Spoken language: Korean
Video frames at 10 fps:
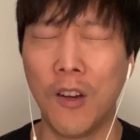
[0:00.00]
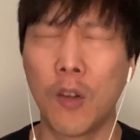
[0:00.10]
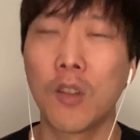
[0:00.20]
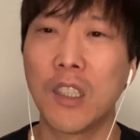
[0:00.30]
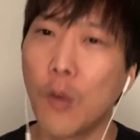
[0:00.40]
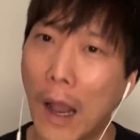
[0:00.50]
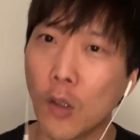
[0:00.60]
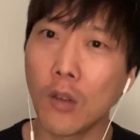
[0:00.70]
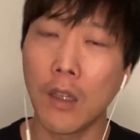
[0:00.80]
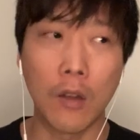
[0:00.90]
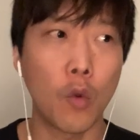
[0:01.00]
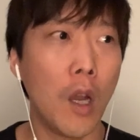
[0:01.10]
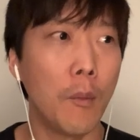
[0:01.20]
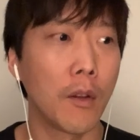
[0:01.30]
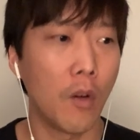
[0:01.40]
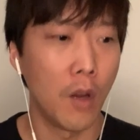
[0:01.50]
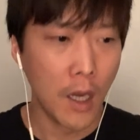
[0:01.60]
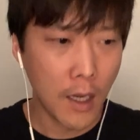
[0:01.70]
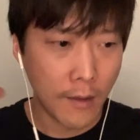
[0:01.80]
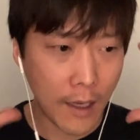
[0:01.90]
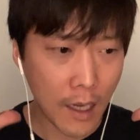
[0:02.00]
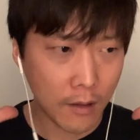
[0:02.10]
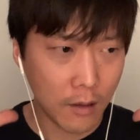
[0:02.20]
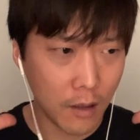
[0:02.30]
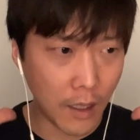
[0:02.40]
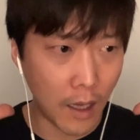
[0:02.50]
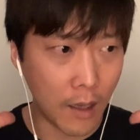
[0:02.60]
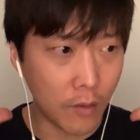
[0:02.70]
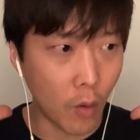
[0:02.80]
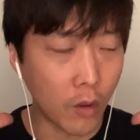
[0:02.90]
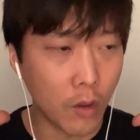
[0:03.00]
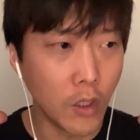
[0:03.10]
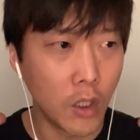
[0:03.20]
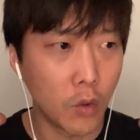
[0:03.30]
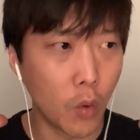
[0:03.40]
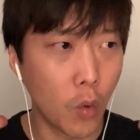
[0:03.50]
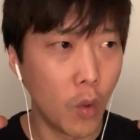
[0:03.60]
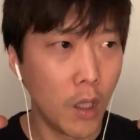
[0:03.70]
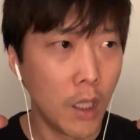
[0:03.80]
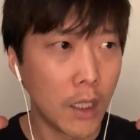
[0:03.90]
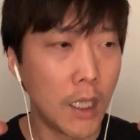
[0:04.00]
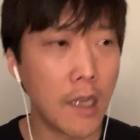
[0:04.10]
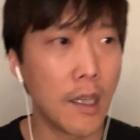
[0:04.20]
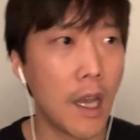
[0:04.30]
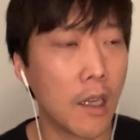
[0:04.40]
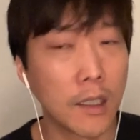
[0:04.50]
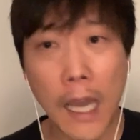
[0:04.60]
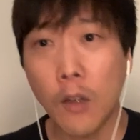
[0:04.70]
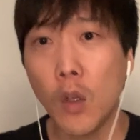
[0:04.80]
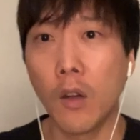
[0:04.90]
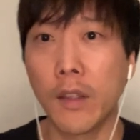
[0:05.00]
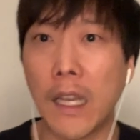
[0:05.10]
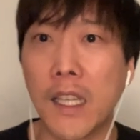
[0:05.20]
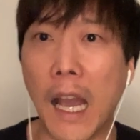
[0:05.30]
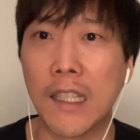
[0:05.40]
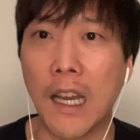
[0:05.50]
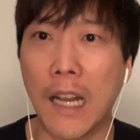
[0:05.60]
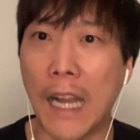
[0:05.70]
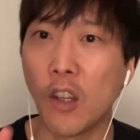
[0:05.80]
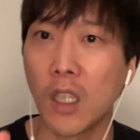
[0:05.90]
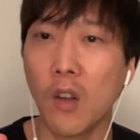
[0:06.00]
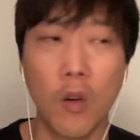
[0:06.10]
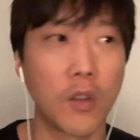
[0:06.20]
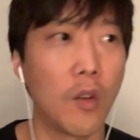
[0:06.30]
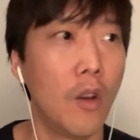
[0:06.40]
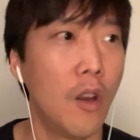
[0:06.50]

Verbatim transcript: 그래서 그 과정을 계속 통하면서 생각들을 계속 어떤 식으로 이게 그냥 책으로 읽어서 되는 게 아니야. 가령 이런 거죠.